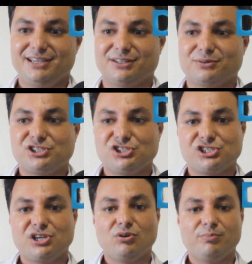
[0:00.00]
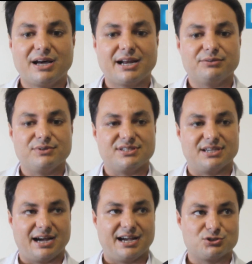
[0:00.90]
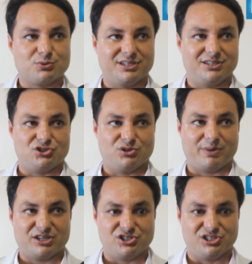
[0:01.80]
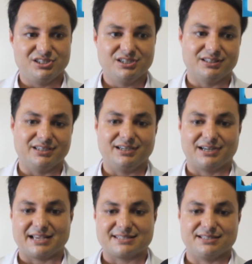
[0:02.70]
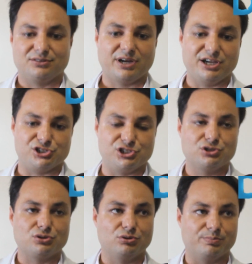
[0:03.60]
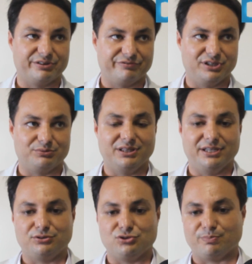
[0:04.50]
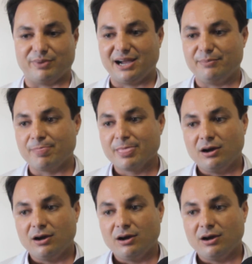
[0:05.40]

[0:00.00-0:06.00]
Então a gente tem comparado esse caso aqui de Patinga, né, caçando o registro do prefeito eleito de Paba,